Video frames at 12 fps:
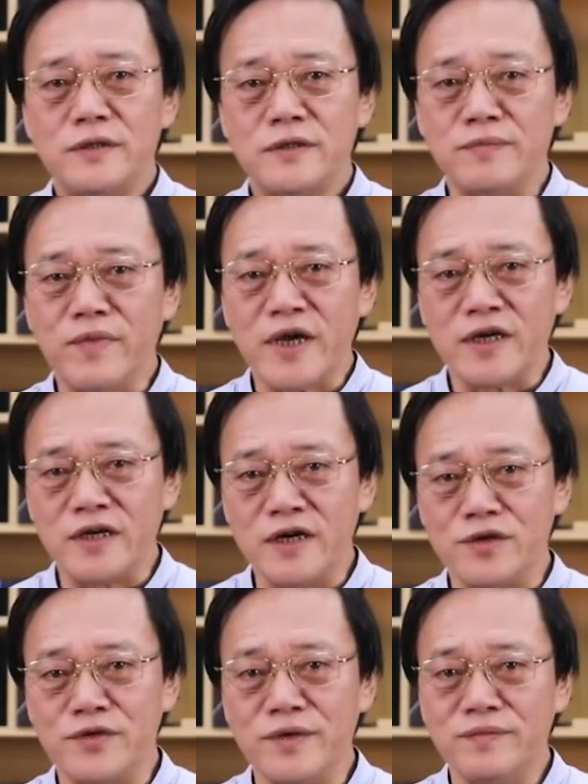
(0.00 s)
是迈克
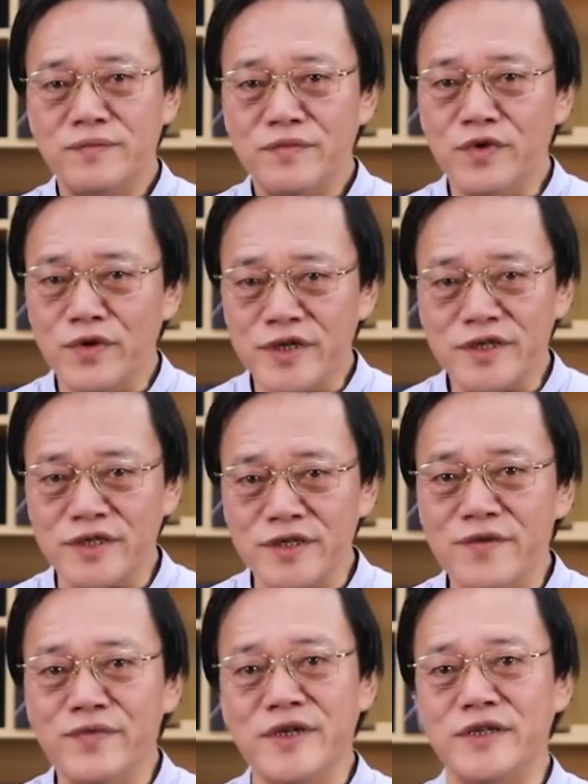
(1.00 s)
尔逊莫雷实
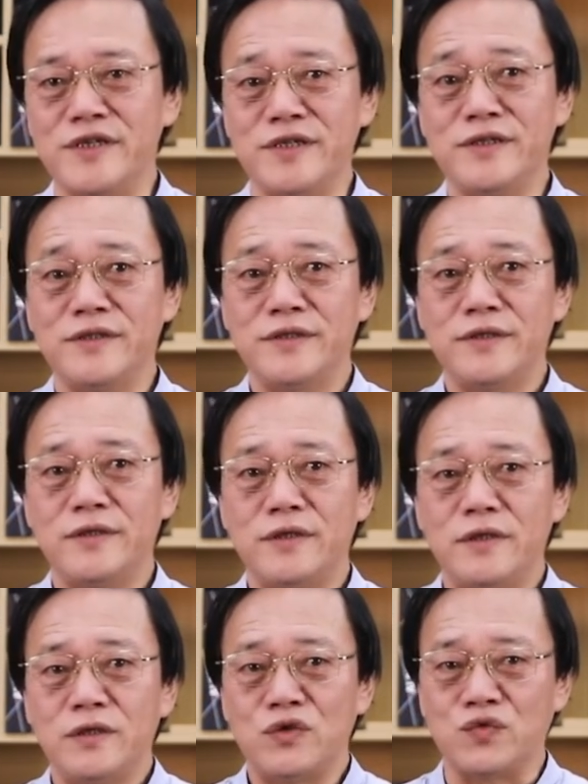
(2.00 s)
验问题，
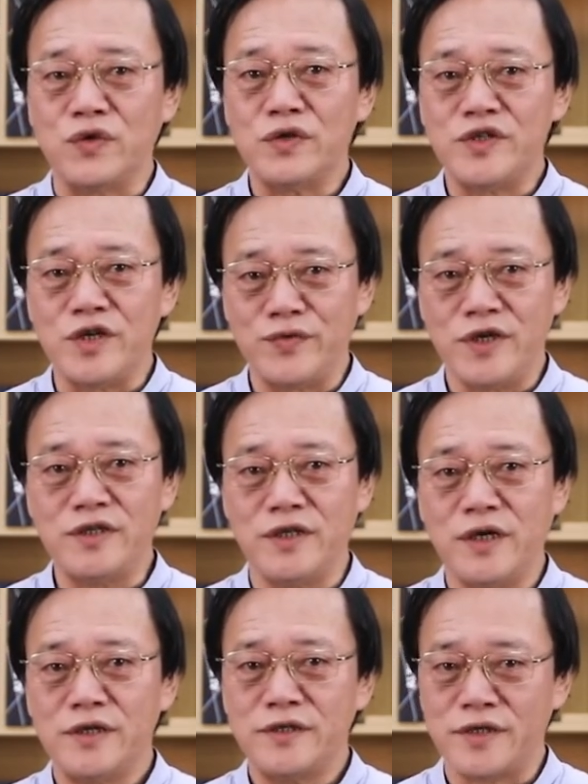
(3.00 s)
主要解决
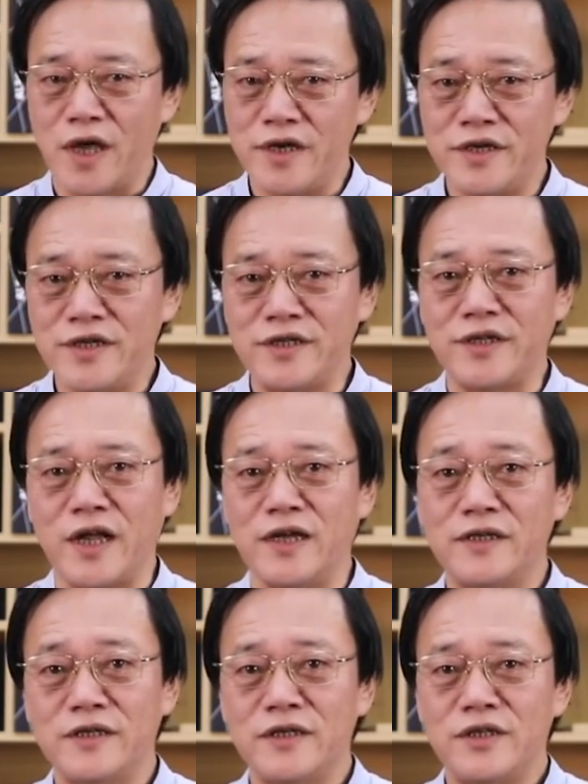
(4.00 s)
者是爱因斯坦，
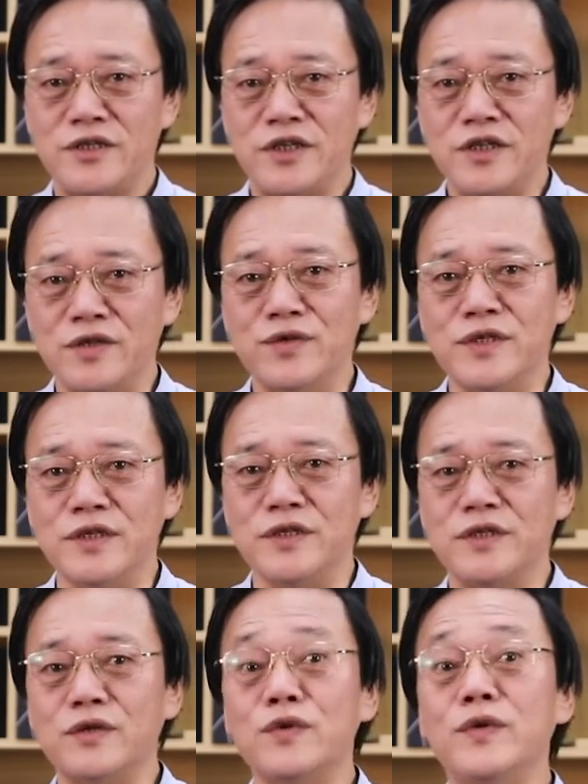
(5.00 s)
新理论是
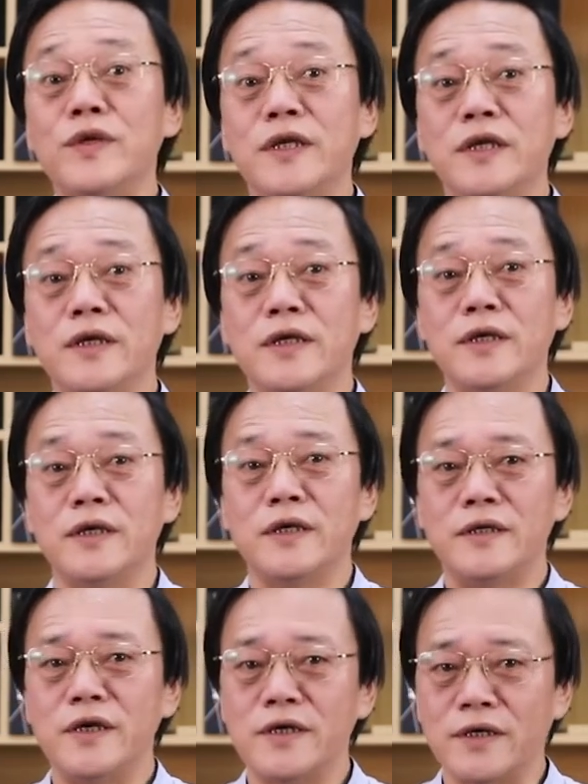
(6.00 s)
相对论。
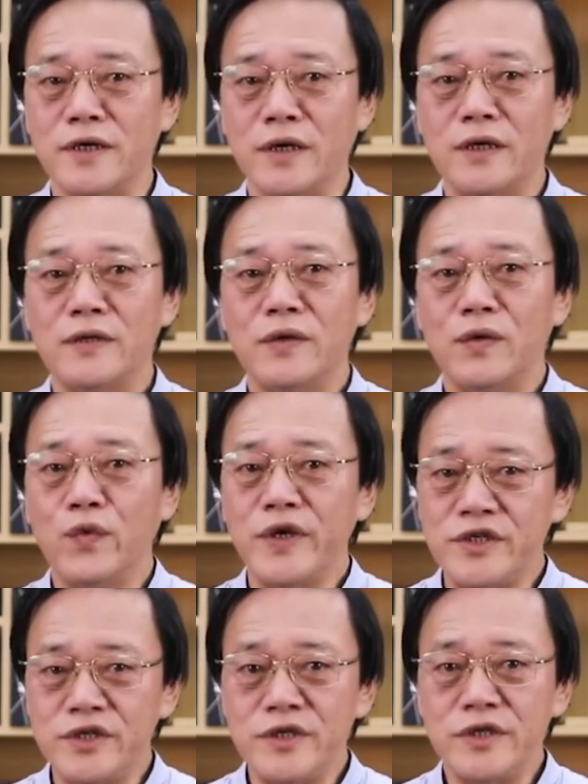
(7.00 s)
第二个危
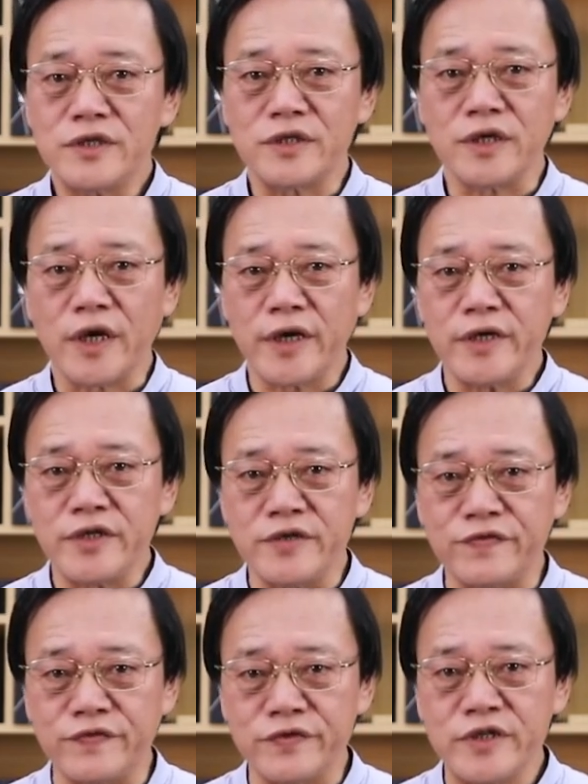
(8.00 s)
机是黑体
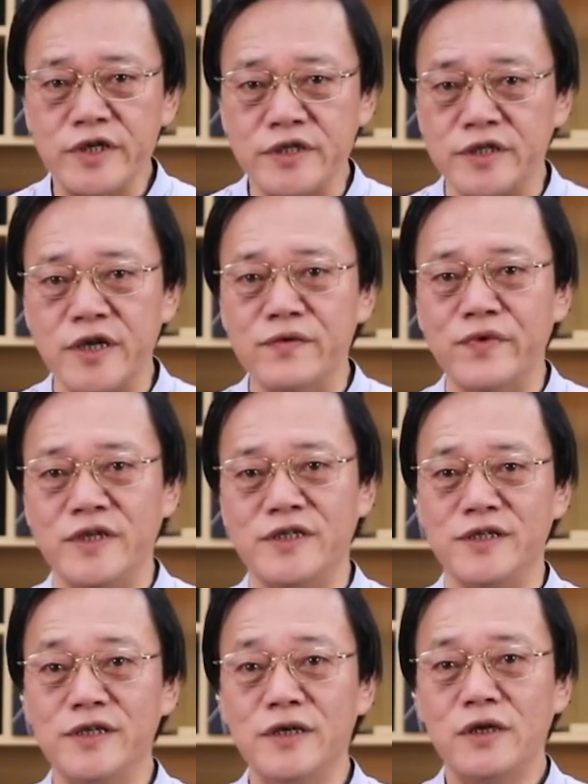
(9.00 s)
辐射实验问
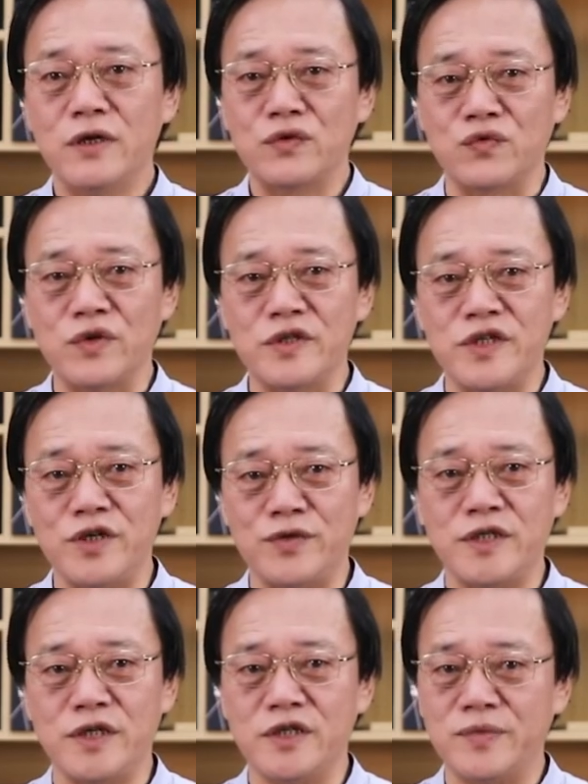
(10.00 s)
题，主要解
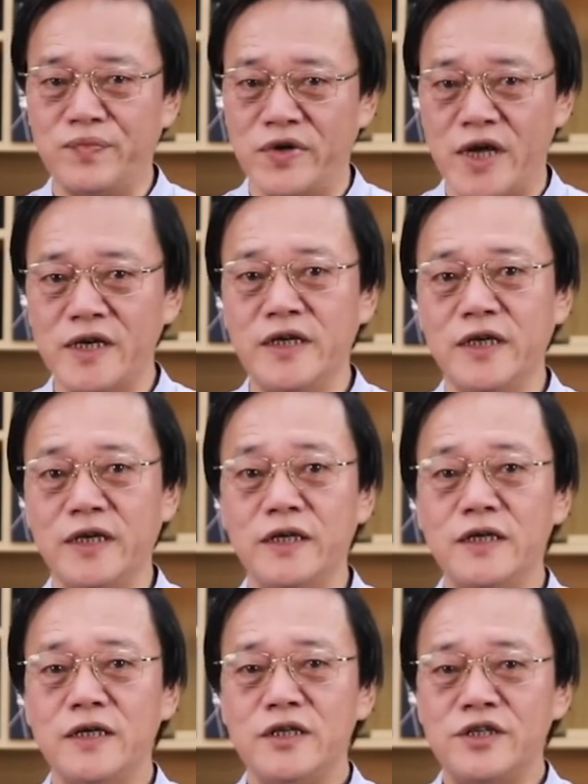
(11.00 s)
决者是普朗克，
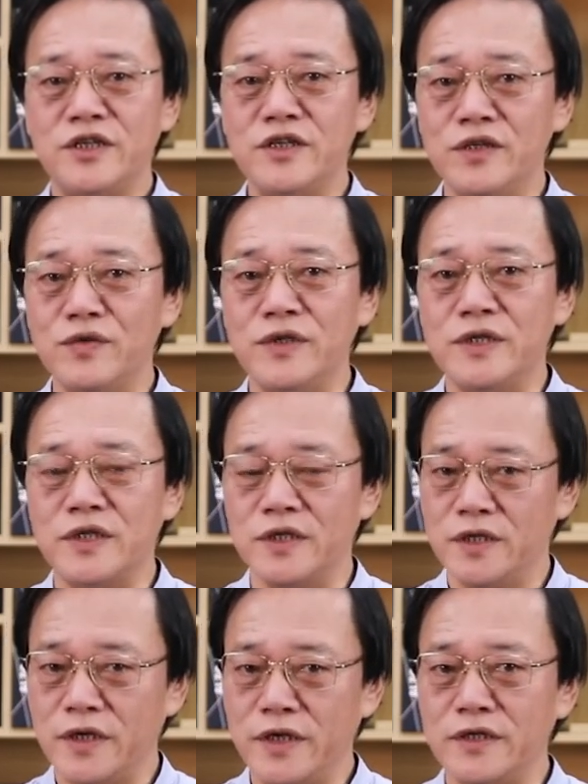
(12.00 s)
新理论是
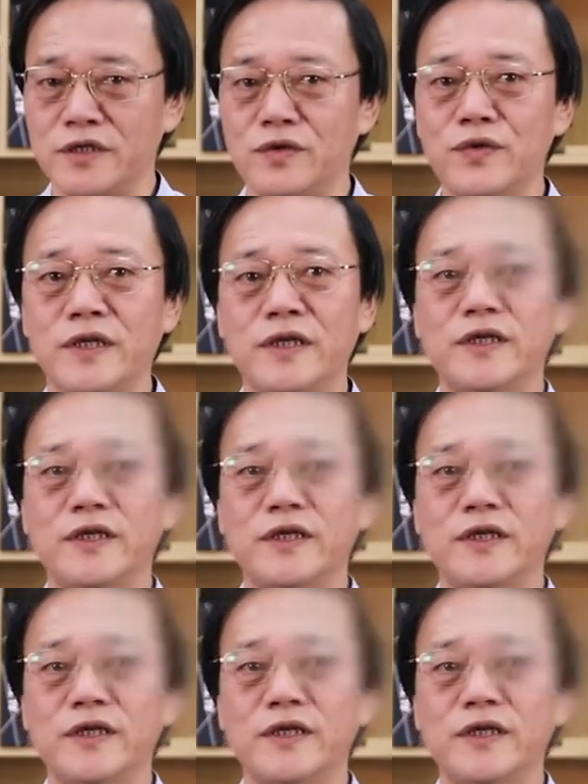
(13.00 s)
量子论。